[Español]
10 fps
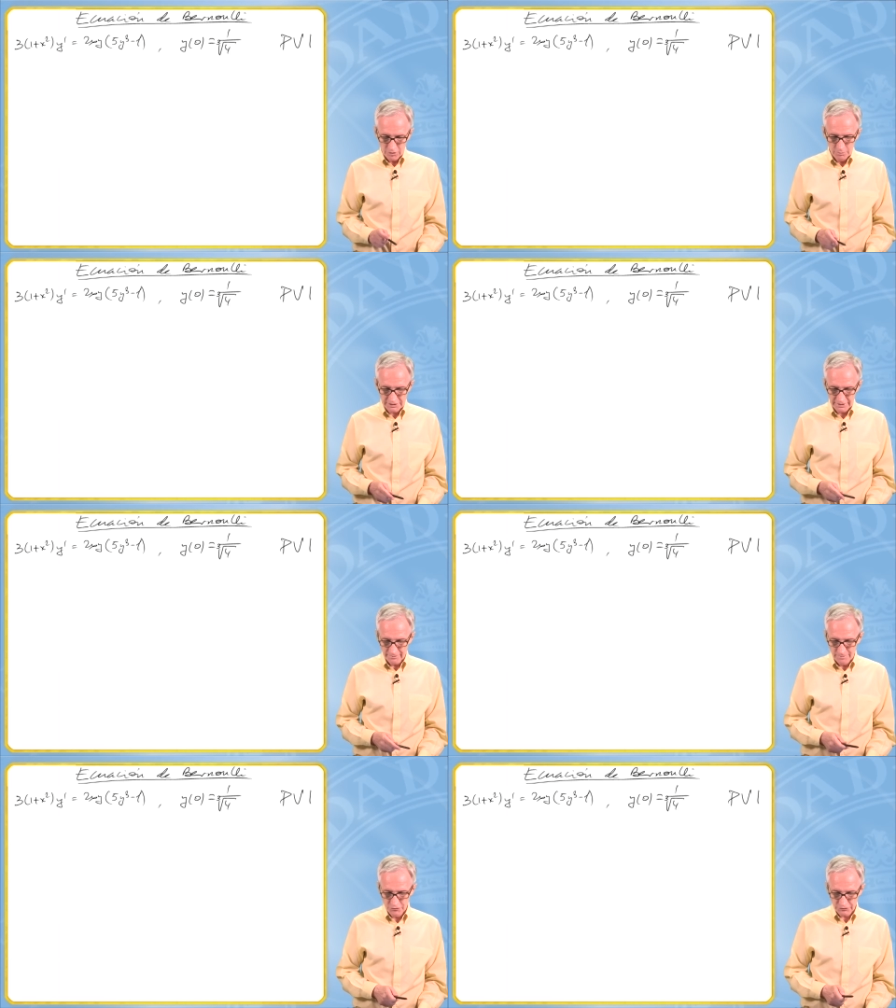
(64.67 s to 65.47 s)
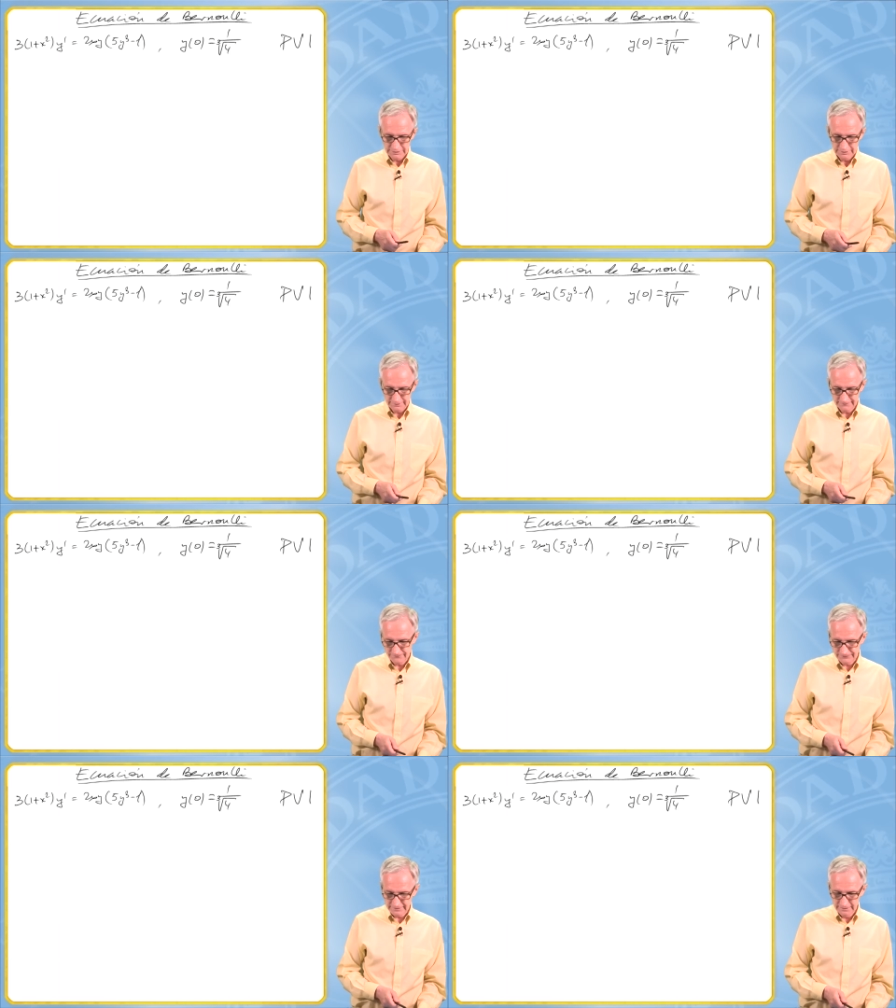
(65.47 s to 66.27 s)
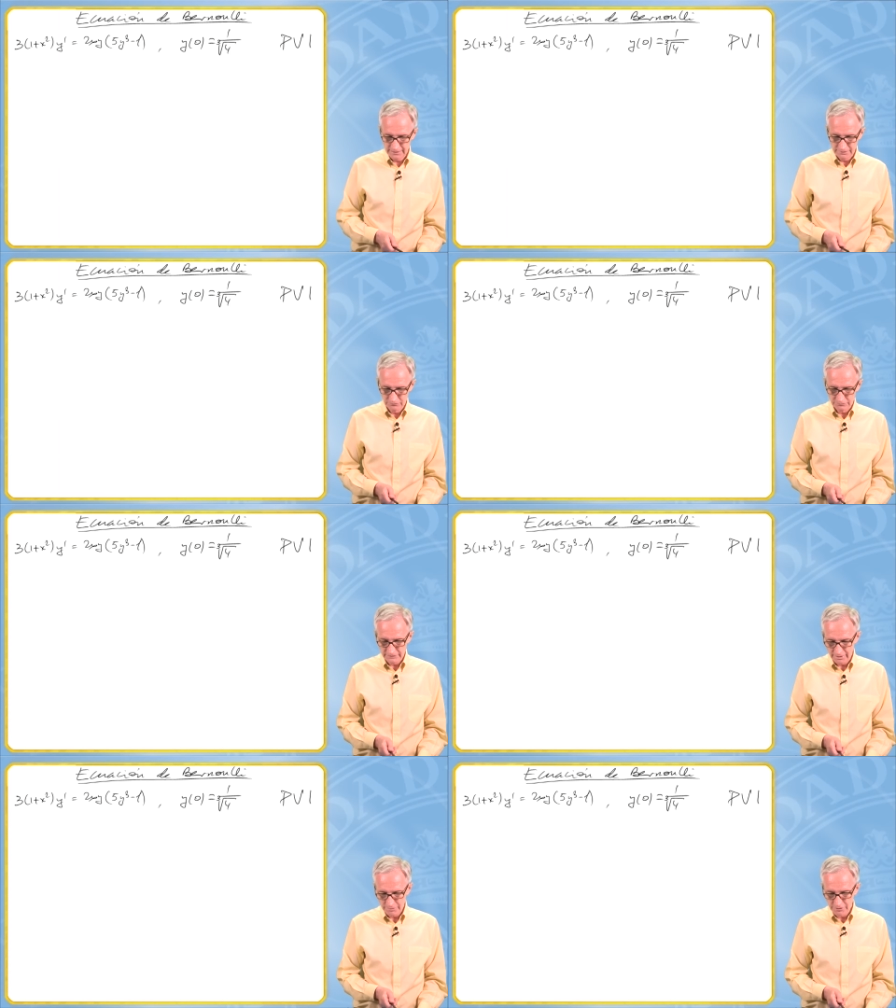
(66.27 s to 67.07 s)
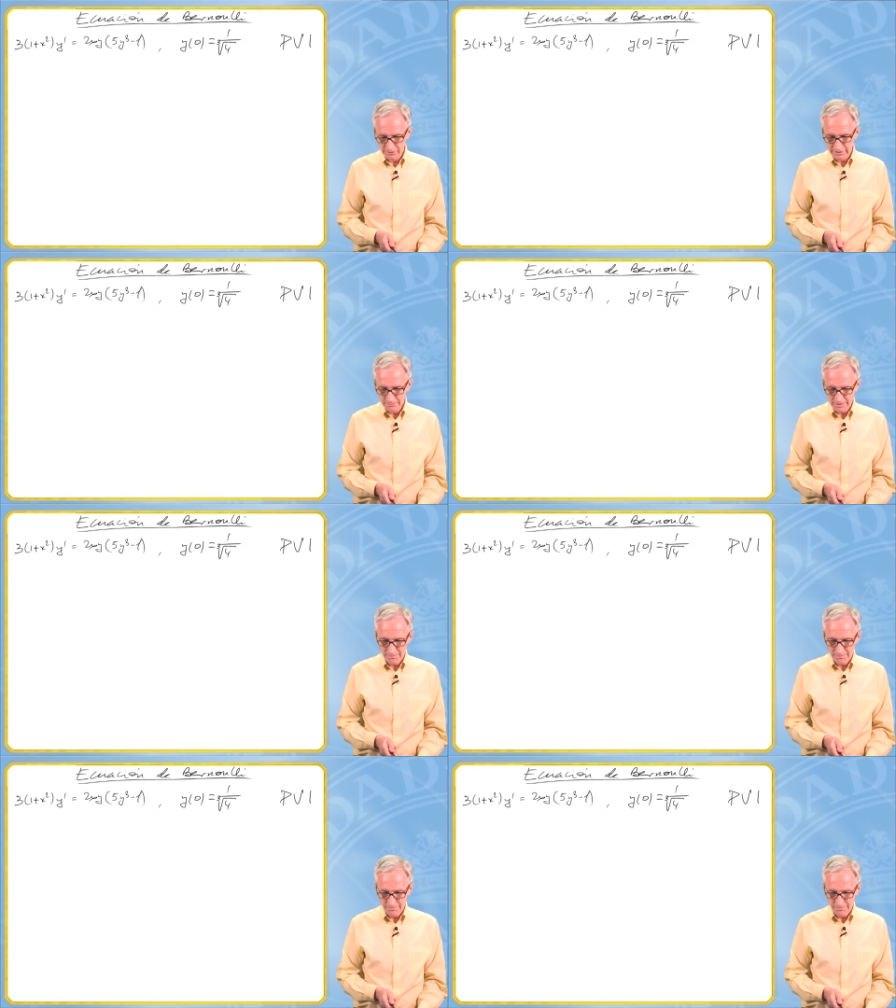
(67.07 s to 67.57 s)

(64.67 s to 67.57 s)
observamos que tiene un término en y'